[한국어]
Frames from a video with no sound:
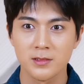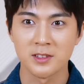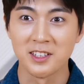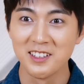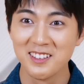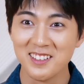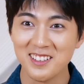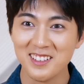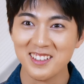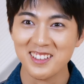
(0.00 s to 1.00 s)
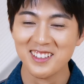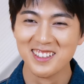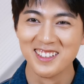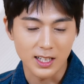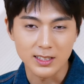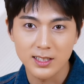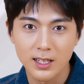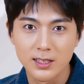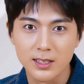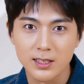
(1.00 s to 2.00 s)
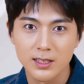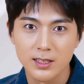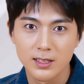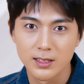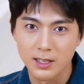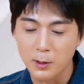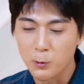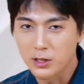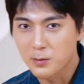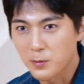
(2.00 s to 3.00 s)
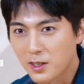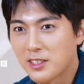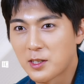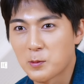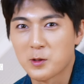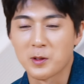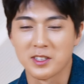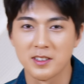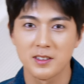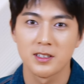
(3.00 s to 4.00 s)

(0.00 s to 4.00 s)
네? 상상을 해보겠습니다. 잠시만요.